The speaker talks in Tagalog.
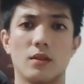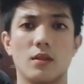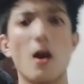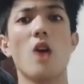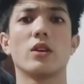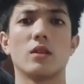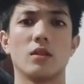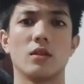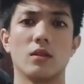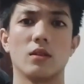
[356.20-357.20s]
Hoy!
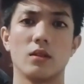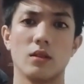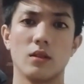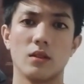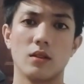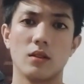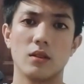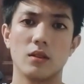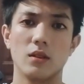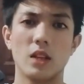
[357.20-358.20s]

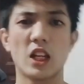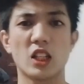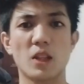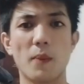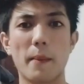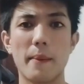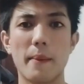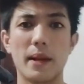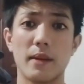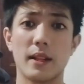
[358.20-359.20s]
Ingat sa
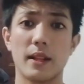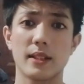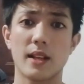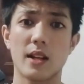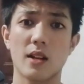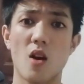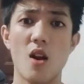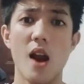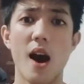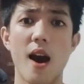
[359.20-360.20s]
pagpapalipad ng
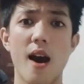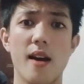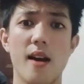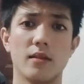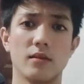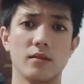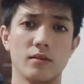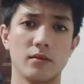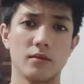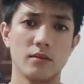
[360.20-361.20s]
saranggola, ha? Ah!
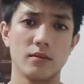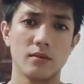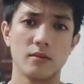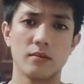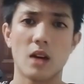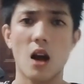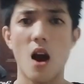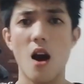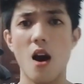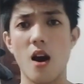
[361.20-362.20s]
Baka
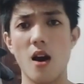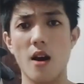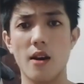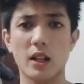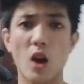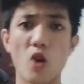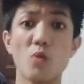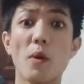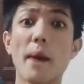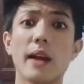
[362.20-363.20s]
ikaw yung
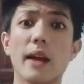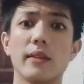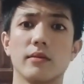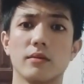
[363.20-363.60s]
lumipad!